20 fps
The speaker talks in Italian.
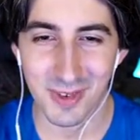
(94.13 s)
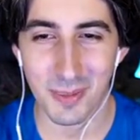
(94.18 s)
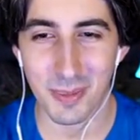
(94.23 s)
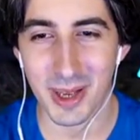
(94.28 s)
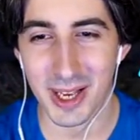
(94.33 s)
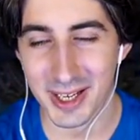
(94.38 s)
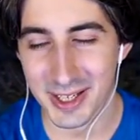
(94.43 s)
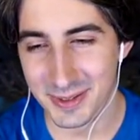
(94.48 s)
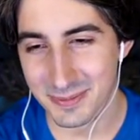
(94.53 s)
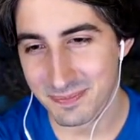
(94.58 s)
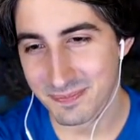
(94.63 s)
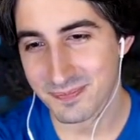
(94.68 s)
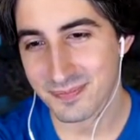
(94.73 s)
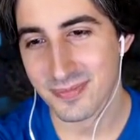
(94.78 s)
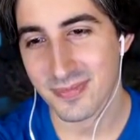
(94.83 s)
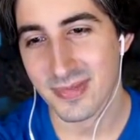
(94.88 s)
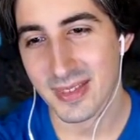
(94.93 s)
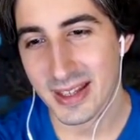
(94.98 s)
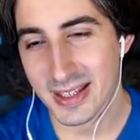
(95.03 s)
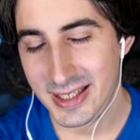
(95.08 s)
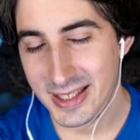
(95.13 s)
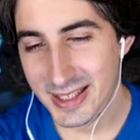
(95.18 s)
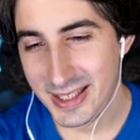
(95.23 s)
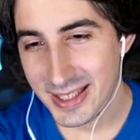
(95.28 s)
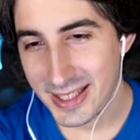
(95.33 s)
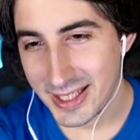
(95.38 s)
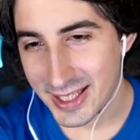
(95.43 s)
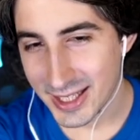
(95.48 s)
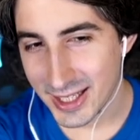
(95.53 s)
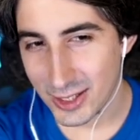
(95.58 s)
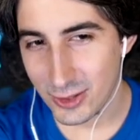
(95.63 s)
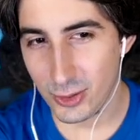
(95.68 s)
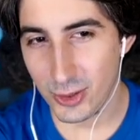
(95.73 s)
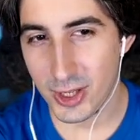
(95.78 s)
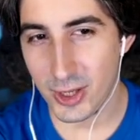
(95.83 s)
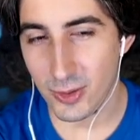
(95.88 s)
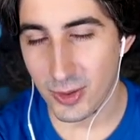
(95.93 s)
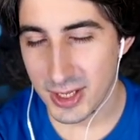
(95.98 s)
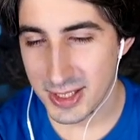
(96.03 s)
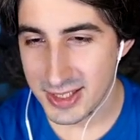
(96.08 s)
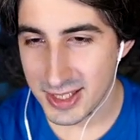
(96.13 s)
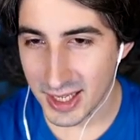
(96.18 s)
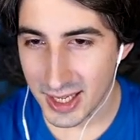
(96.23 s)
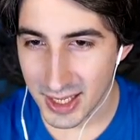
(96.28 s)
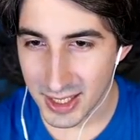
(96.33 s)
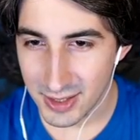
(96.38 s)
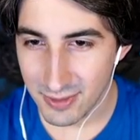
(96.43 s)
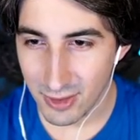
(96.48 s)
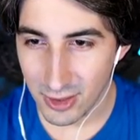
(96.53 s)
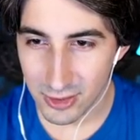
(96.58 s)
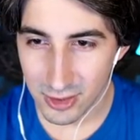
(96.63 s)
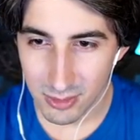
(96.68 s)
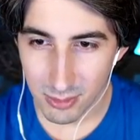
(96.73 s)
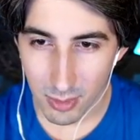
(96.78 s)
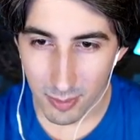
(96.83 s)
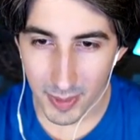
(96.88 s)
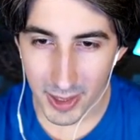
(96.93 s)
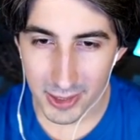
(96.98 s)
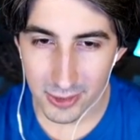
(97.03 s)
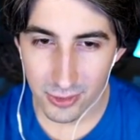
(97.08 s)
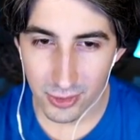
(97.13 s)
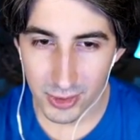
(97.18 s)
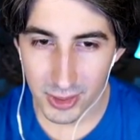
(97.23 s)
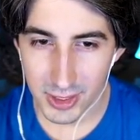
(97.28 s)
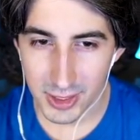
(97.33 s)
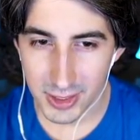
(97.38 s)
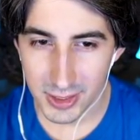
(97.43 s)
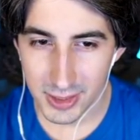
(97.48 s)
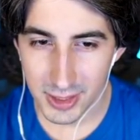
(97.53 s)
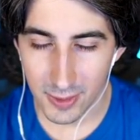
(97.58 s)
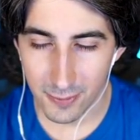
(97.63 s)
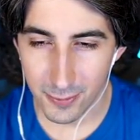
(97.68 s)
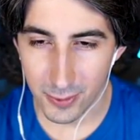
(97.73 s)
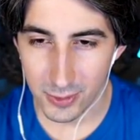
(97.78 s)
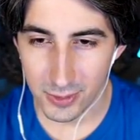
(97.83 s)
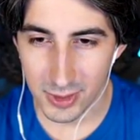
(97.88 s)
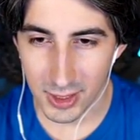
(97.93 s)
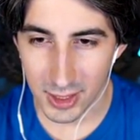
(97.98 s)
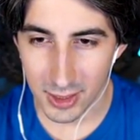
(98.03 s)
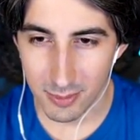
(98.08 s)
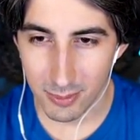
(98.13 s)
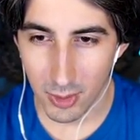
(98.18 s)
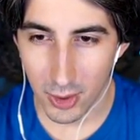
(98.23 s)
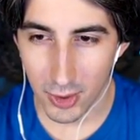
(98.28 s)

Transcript: Va bene. Credo che ora sarà arrivato il momento di, di affrontare il